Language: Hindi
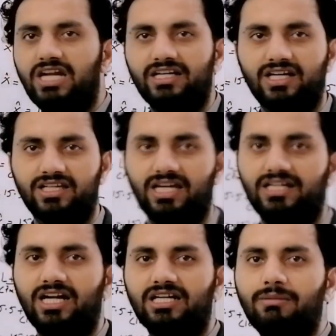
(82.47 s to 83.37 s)
डाटा क्या
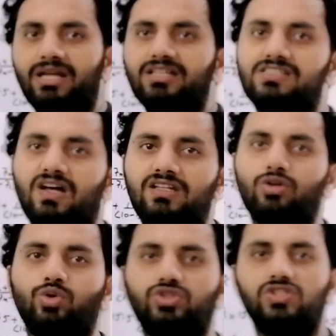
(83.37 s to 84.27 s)
है डाटा मैंने ज्यादा
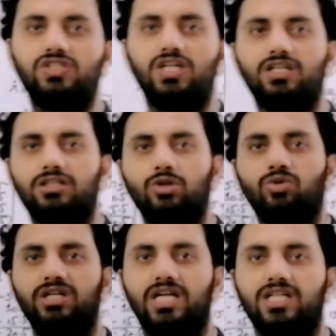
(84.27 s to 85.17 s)
कोशिश यही करता
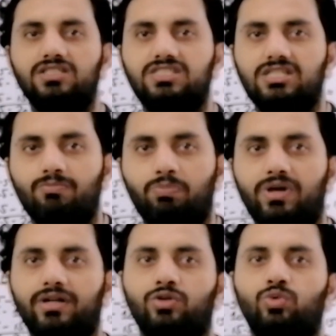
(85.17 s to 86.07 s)
हूं कि डाटा
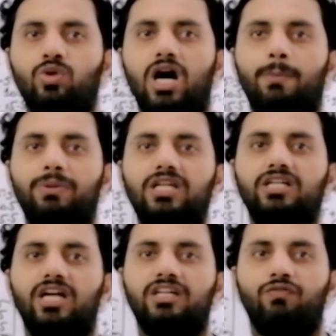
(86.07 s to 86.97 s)
सिंपल रखूं आपके लिए
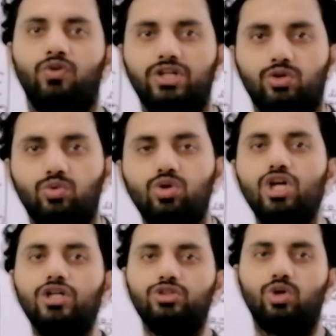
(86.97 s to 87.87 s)
डाटा वही रखूं
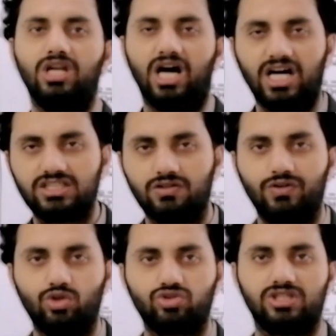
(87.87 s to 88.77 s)
जो लास्ट
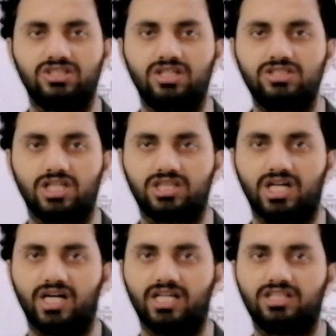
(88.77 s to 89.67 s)
वीडियो के अंदर चलता
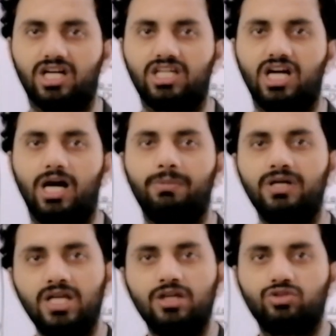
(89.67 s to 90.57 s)
आ रहा है ताकि आप
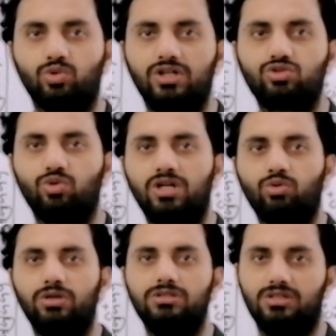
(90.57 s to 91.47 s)
स्टूडेंट्स को ना
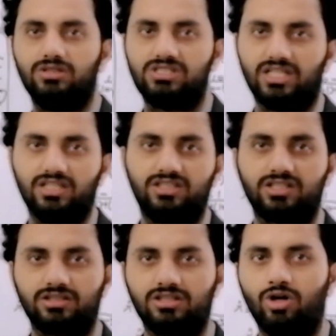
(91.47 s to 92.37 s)
कोई ज्यादा
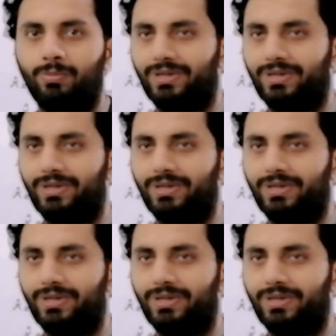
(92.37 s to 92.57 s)
दिक्कत ना हो